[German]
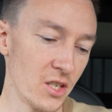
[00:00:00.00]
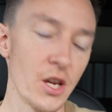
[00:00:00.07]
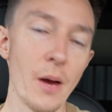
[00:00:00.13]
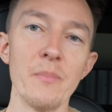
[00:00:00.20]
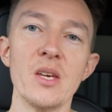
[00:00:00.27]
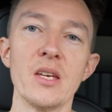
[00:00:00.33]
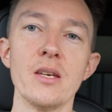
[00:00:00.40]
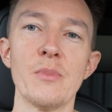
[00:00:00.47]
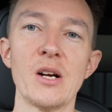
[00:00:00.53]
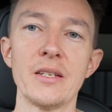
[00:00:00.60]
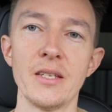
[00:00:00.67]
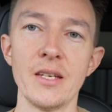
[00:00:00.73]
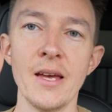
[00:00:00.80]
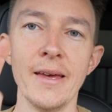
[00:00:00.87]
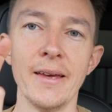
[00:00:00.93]
Ich habe mir hier mal
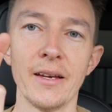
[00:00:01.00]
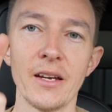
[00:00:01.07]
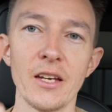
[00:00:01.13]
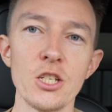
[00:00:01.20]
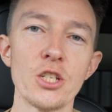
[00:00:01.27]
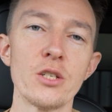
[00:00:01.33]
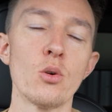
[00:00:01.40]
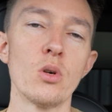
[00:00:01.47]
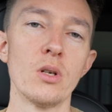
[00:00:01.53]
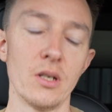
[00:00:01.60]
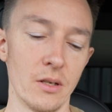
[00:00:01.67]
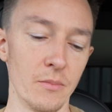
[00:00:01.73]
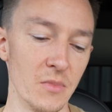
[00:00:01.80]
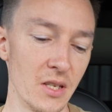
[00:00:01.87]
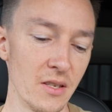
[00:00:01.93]
die Rechnung,
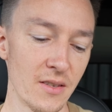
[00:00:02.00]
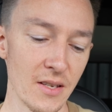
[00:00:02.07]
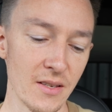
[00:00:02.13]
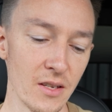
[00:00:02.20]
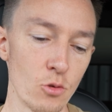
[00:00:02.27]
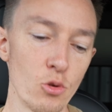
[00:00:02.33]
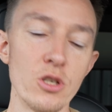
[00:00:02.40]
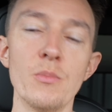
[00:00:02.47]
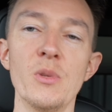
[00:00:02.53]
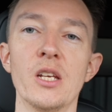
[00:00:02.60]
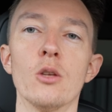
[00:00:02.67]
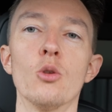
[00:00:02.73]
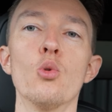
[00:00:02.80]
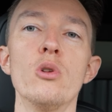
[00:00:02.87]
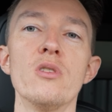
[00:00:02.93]
ähm, die ist jetzt natürlich mit
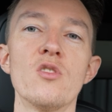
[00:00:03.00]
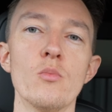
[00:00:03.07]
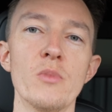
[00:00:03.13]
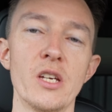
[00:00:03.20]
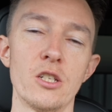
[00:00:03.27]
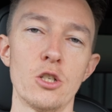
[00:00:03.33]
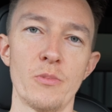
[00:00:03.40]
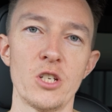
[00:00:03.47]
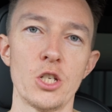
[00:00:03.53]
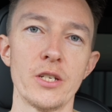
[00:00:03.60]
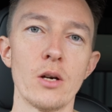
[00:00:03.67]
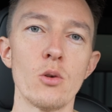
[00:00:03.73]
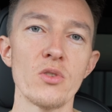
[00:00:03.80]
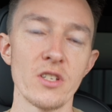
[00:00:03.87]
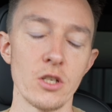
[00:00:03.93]
einer Nullsumme
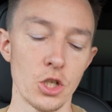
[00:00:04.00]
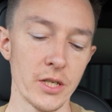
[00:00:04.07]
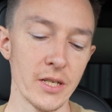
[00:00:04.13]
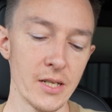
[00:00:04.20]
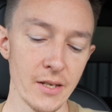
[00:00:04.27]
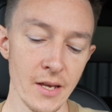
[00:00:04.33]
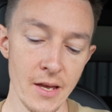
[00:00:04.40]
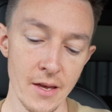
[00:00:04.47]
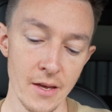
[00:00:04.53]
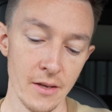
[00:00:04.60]
entsprechend ausgestellt,